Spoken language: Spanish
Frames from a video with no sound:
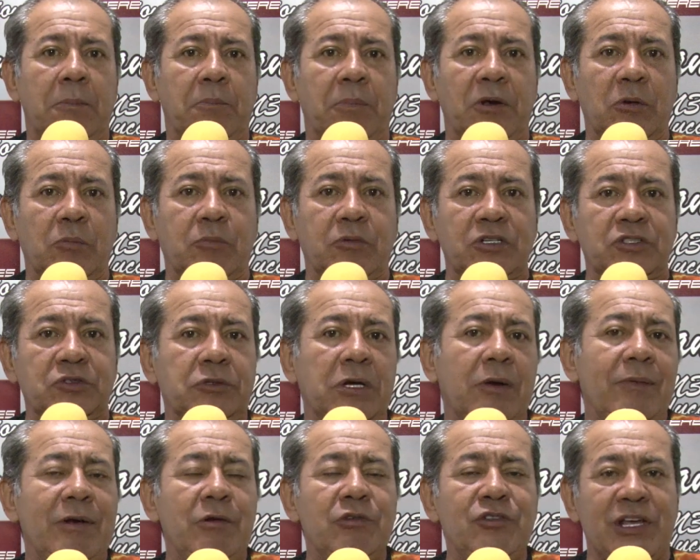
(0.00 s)
Pero pues
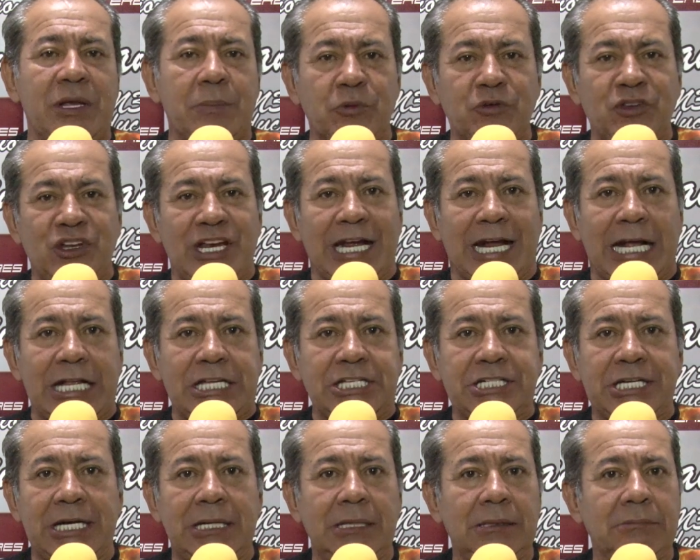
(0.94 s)
una vez los equipos en la
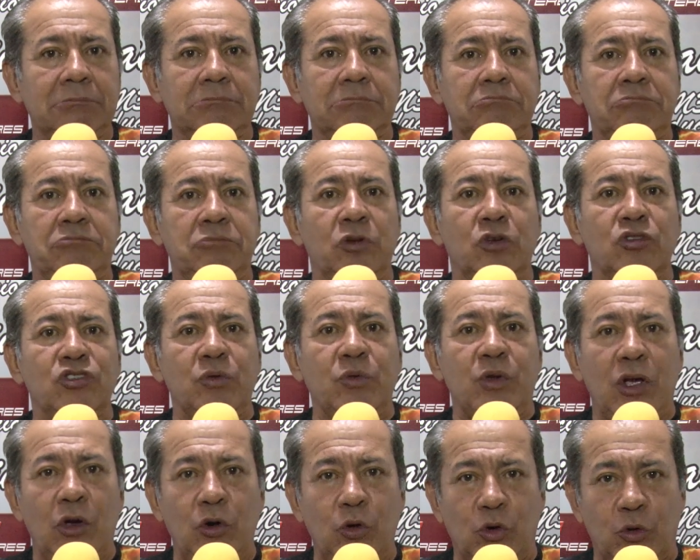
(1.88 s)
cancha no se
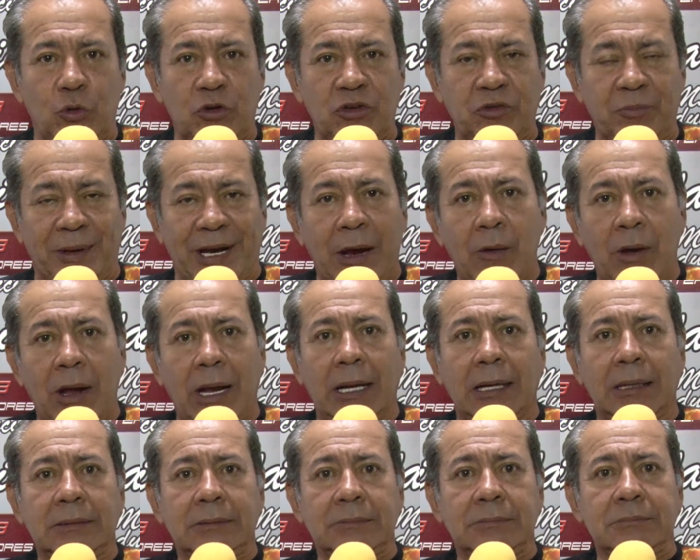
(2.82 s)
vio lo que uno esperaba.
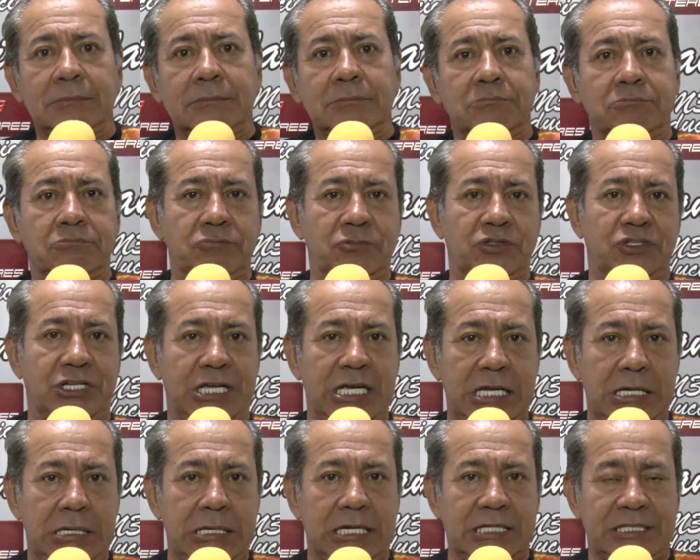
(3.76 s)

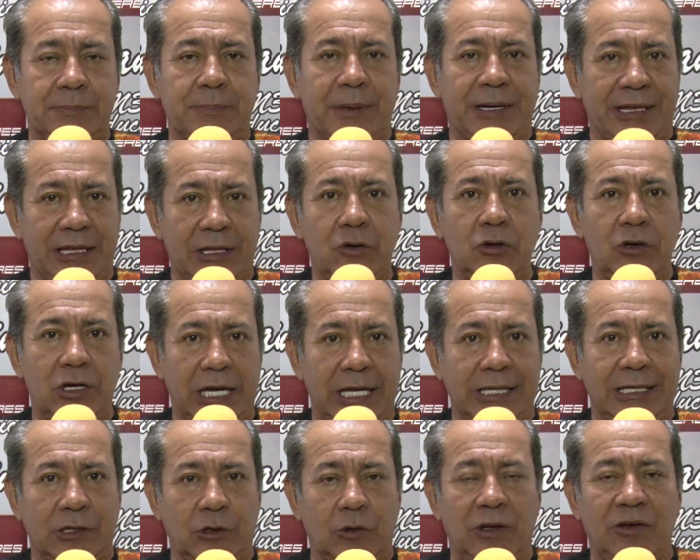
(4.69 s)
Sí, ese partido
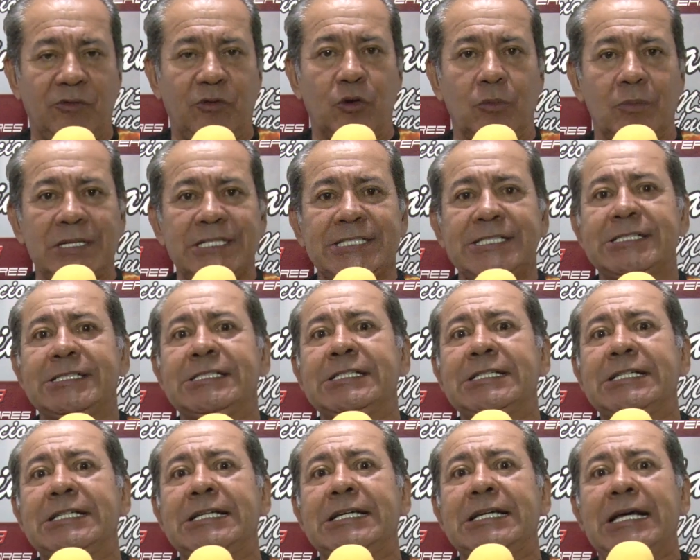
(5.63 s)
que de todas formas
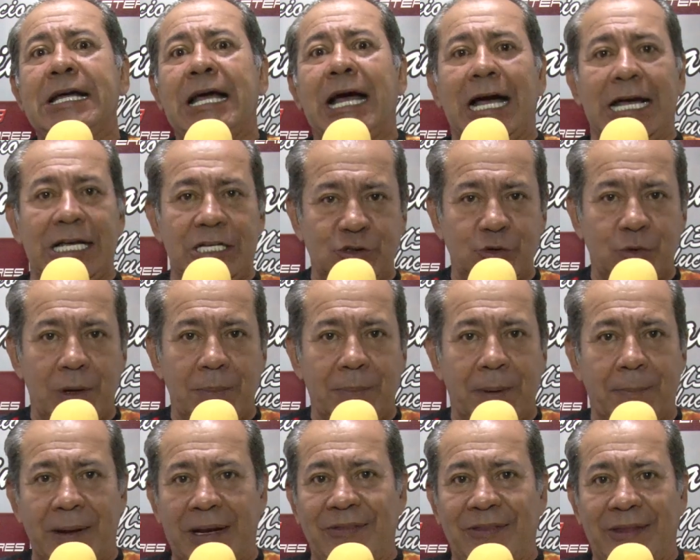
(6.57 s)
ahí sobre el
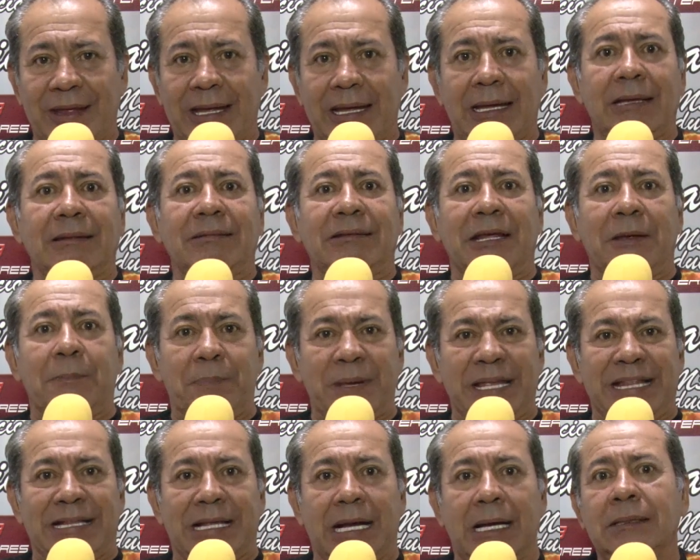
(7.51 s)
papel te, te
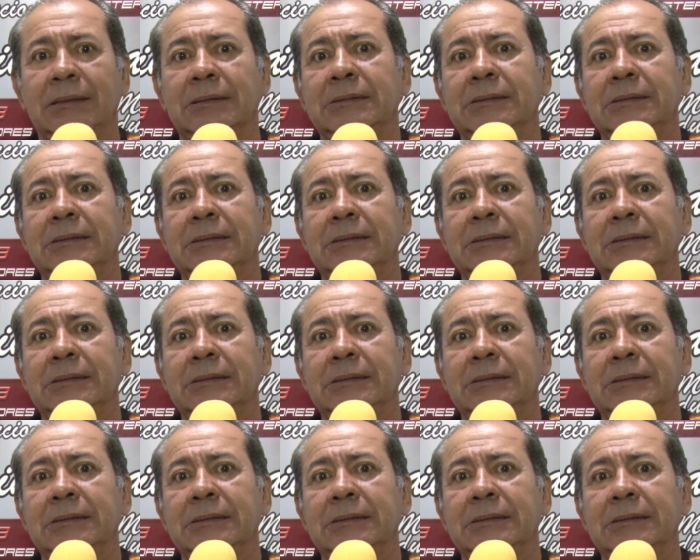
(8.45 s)
invita